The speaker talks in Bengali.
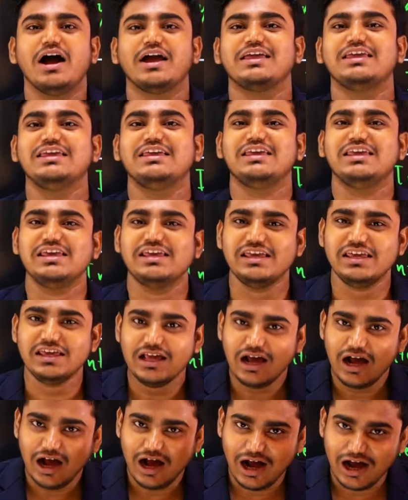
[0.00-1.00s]
কি কি
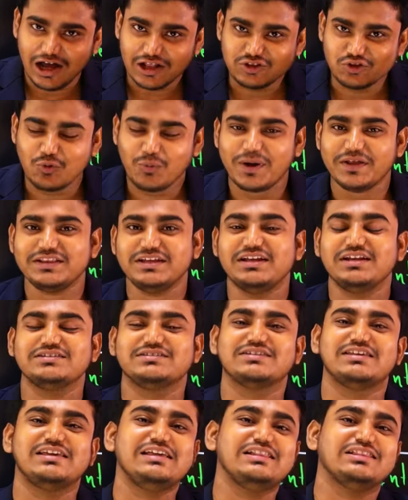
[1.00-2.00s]
তোমাদের
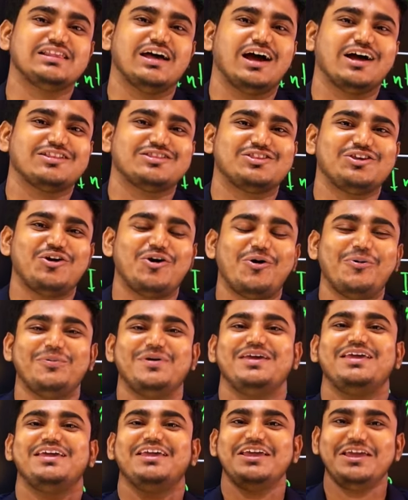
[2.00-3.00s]
স্কিল থাকতে
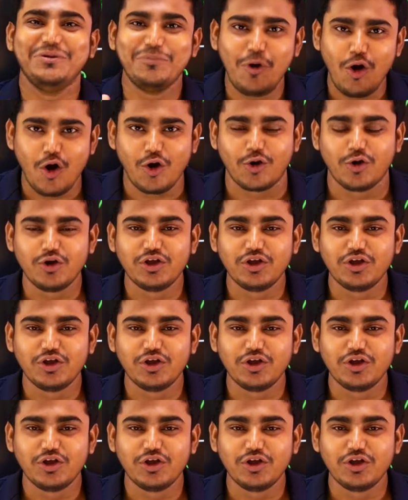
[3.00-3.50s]
হবে এবং